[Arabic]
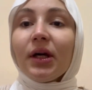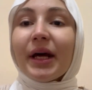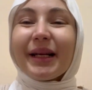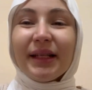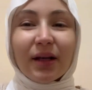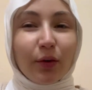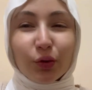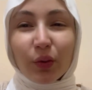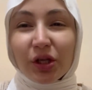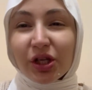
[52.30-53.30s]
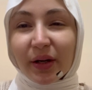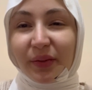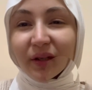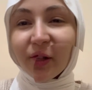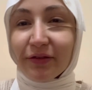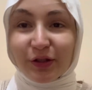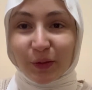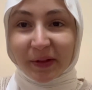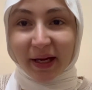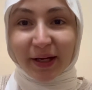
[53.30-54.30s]
اكلتها برضو وحشه قوي الفيديو
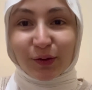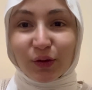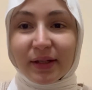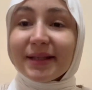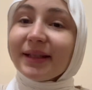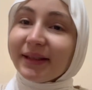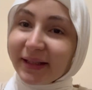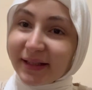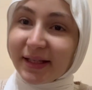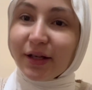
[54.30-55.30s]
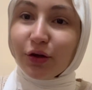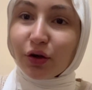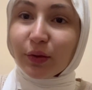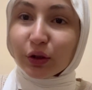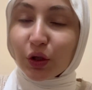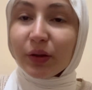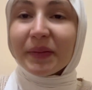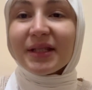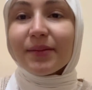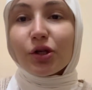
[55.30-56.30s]
بتاعي هيكون استعداداتي لرمضان
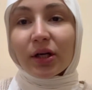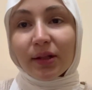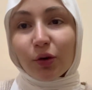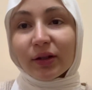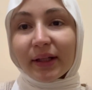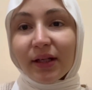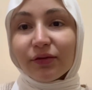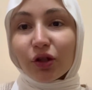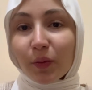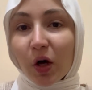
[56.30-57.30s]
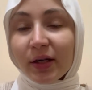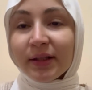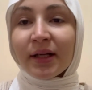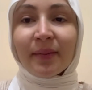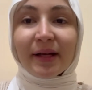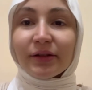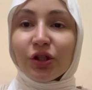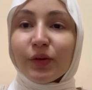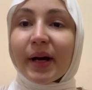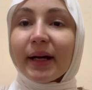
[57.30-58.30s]
بس بشكل مختلف طبعا انا ما
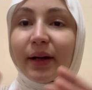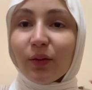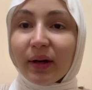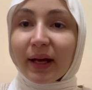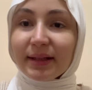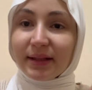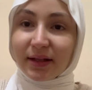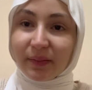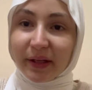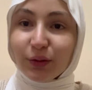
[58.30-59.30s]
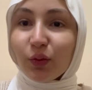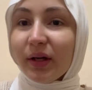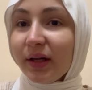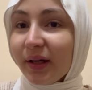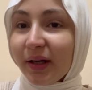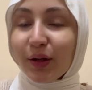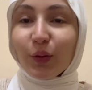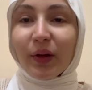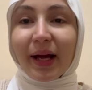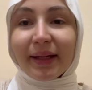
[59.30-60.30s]
عنديش بقى جو الخزين البيت وال...
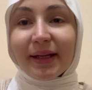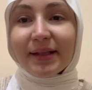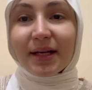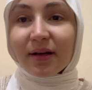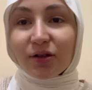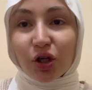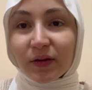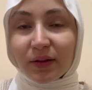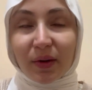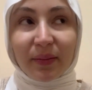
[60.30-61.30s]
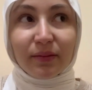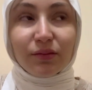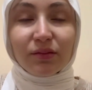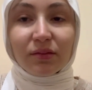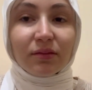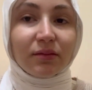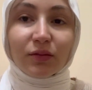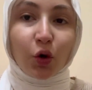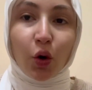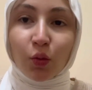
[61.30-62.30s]
والحاجات دي انا شخص ما
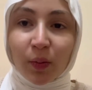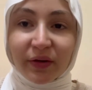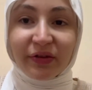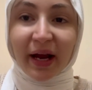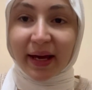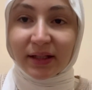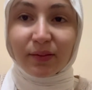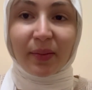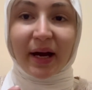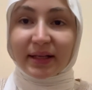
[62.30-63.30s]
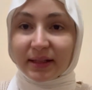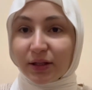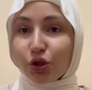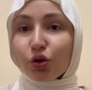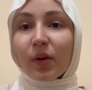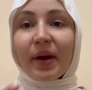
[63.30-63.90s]
عموما في العادي ما بخزنش وما